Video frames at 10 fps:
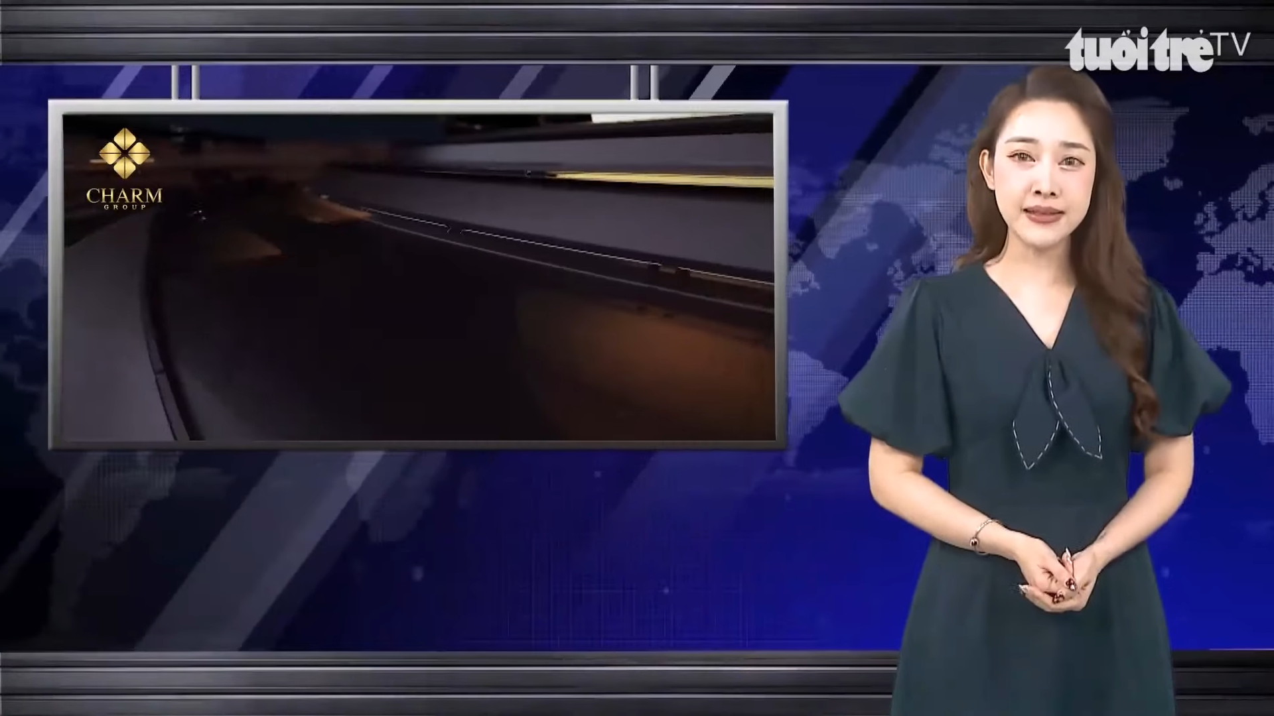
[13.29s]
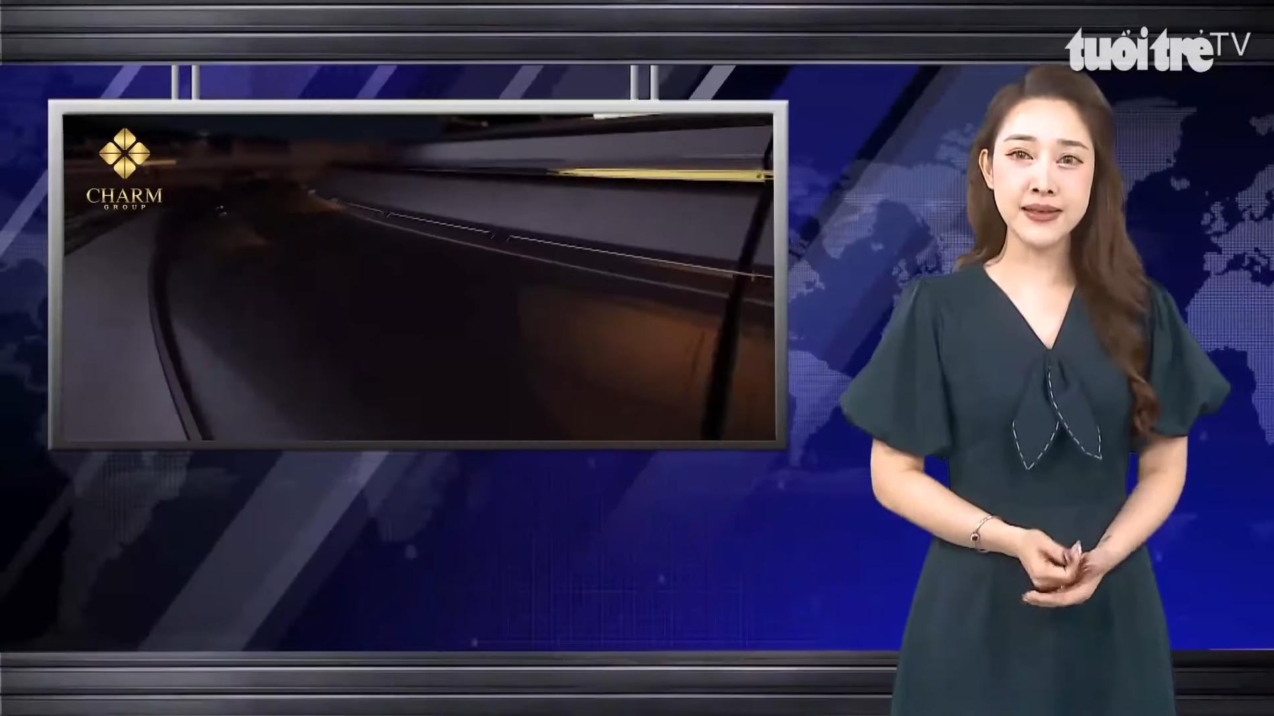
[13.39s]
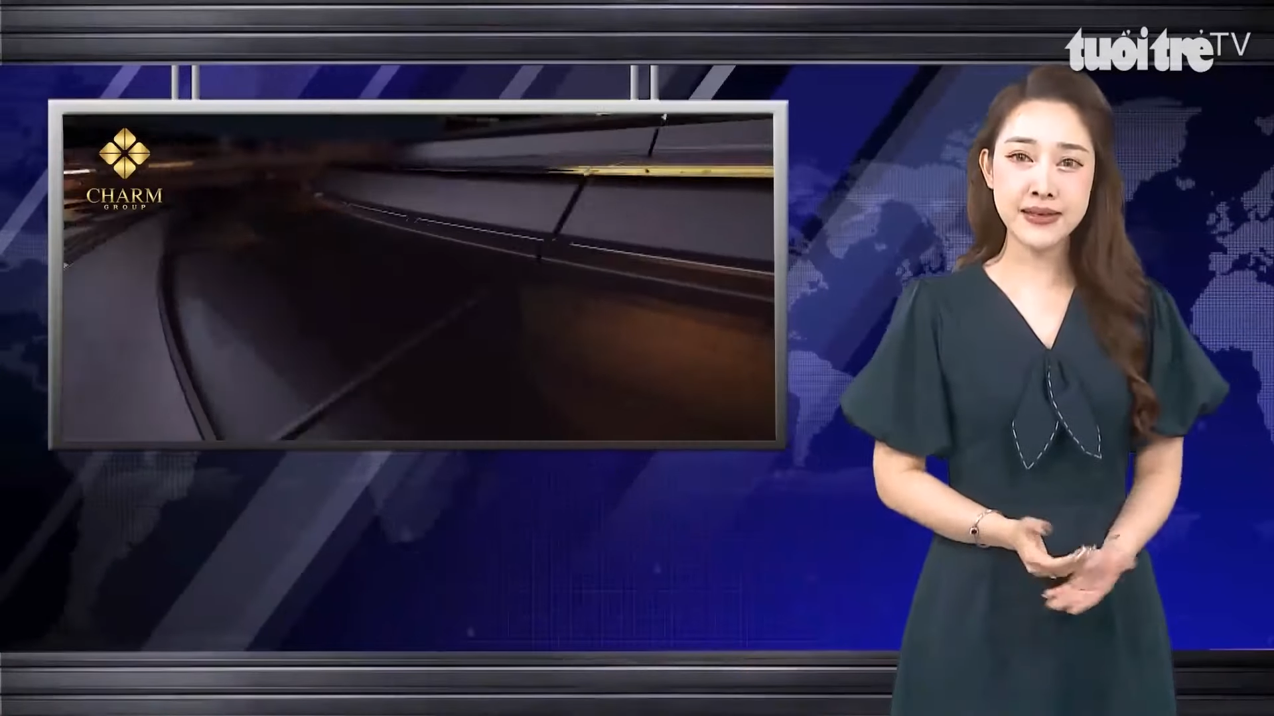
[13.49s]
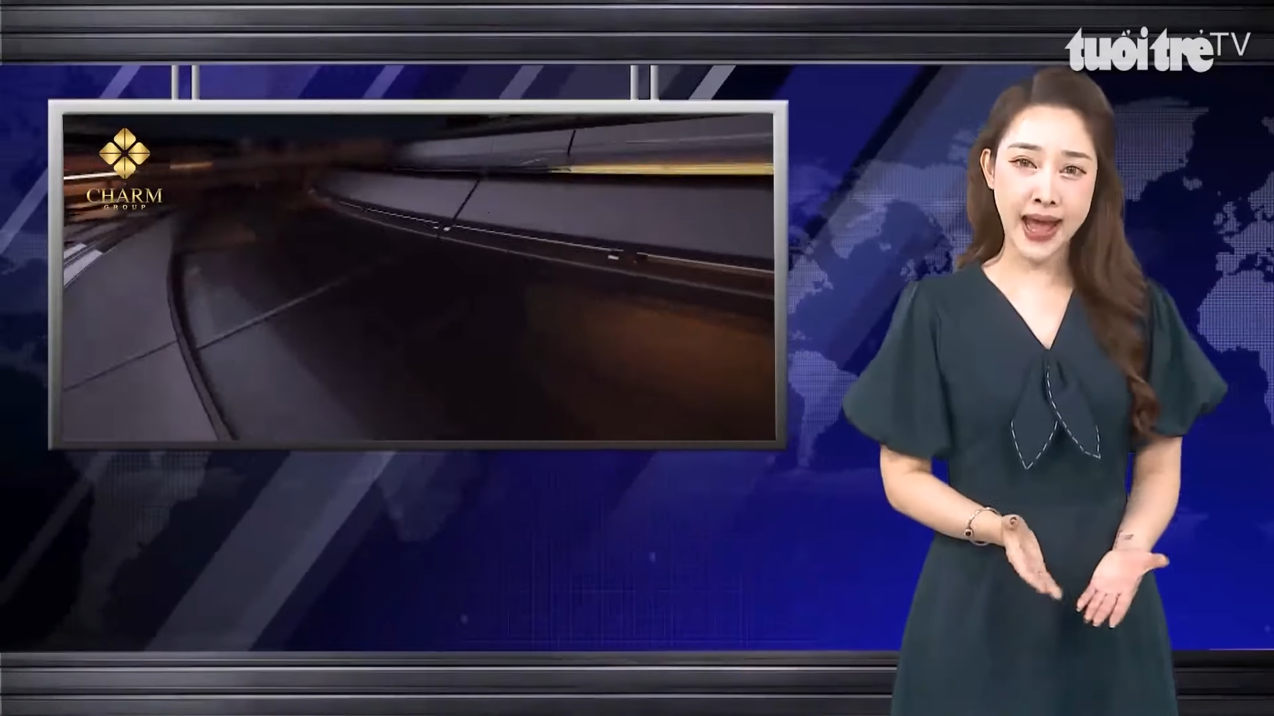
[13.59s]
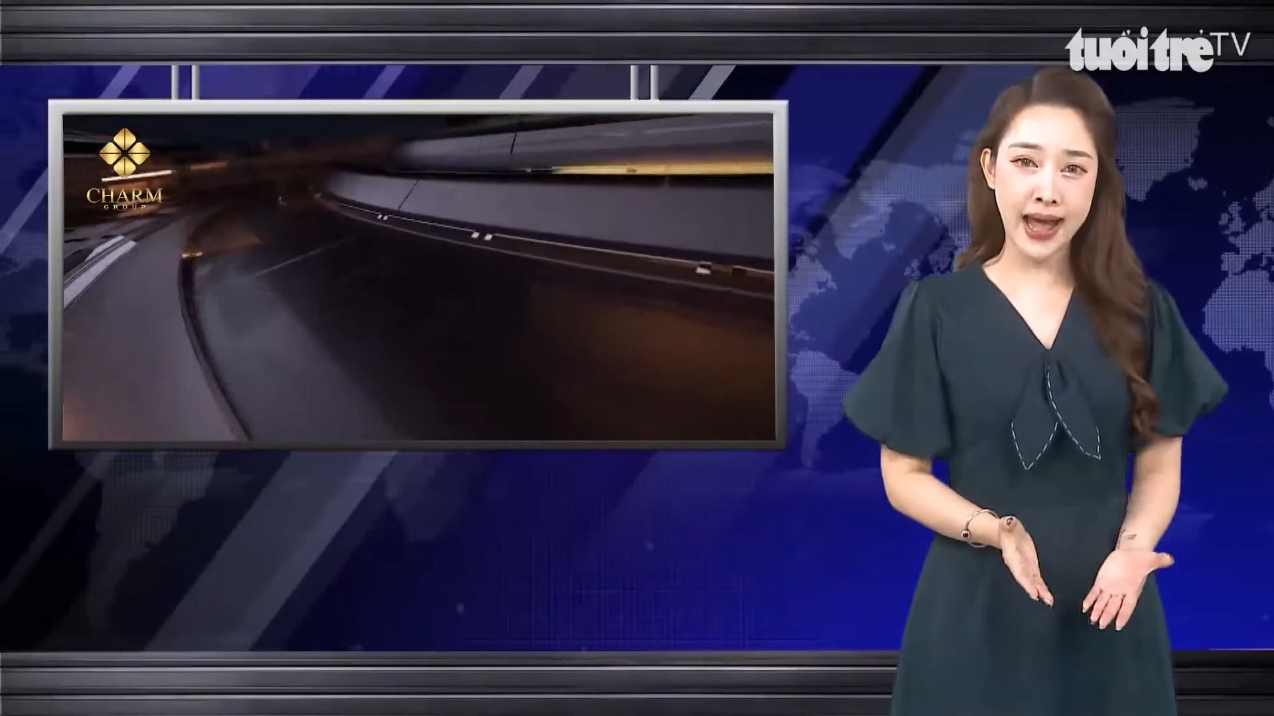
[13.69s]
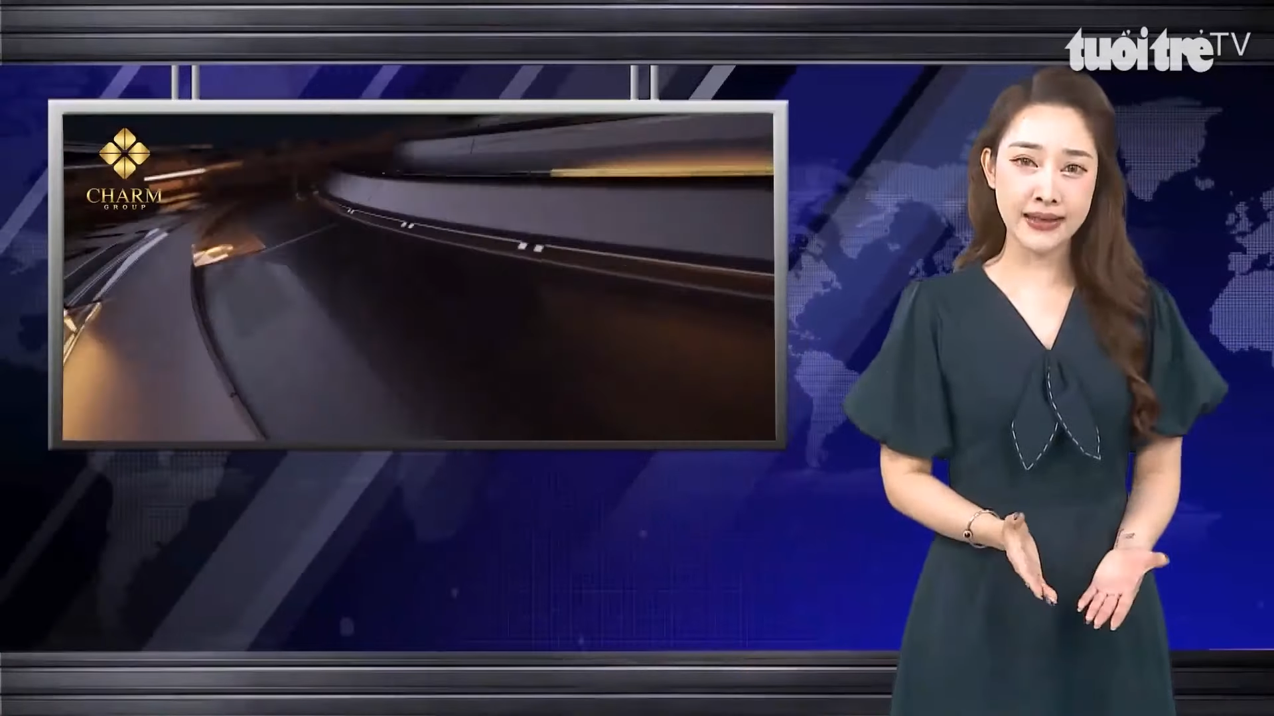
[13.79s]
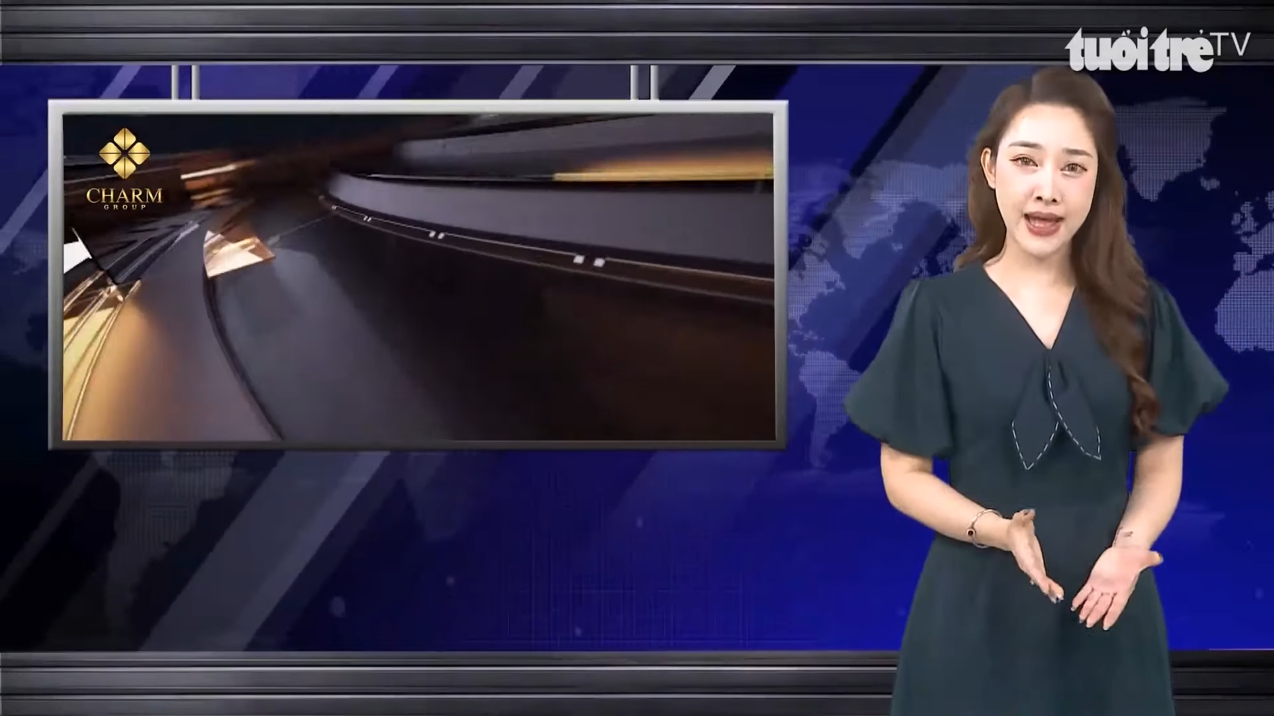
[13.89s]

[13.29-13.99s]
Cửa Cạn